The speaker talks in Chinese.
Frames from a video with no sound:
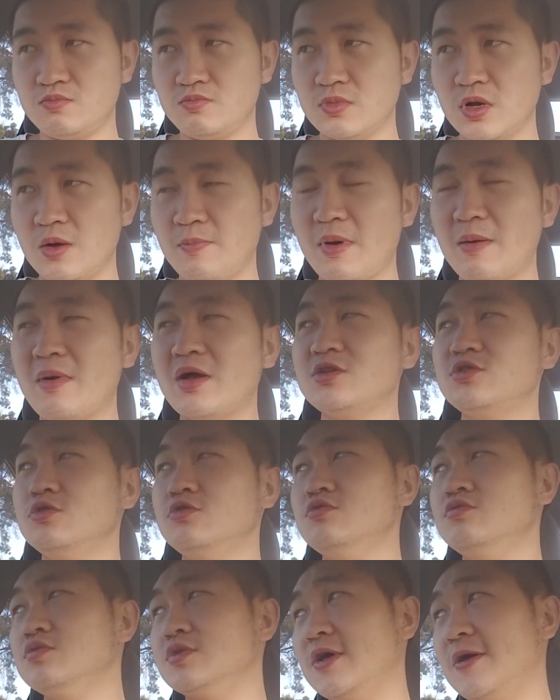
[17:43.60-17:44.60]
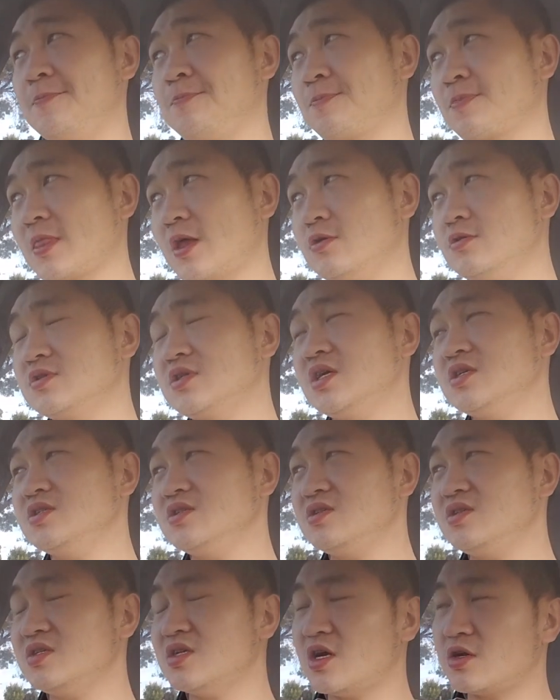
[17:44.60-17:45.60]
呃，八八九五的，它用三
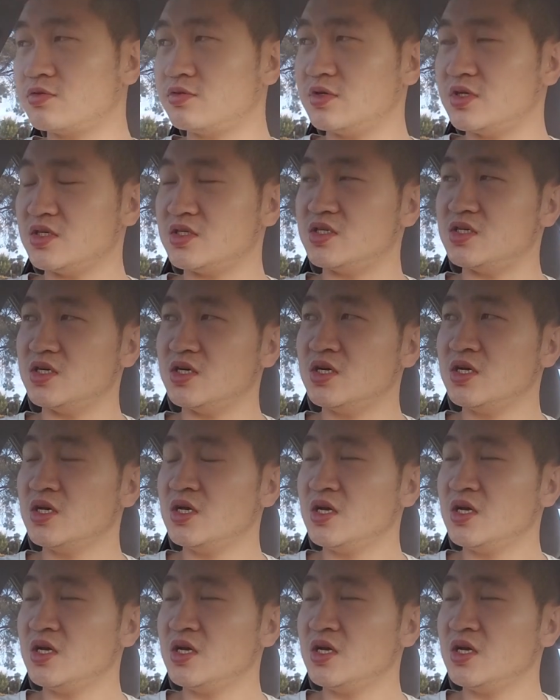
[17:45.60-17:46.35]
星自家处理器，